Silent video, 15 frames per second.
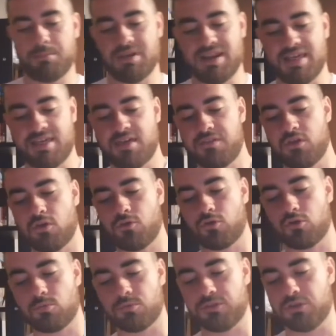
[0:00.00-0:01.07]
La Edad de
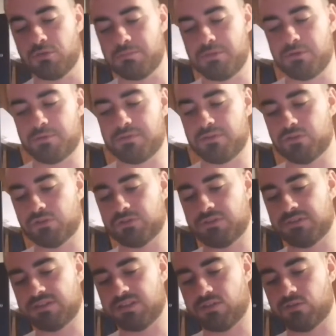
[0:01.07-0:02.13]
Oro, como digo, en
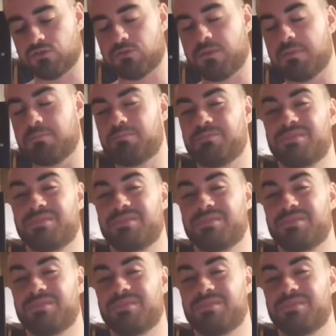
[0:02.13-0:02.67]
1938. ¿eh?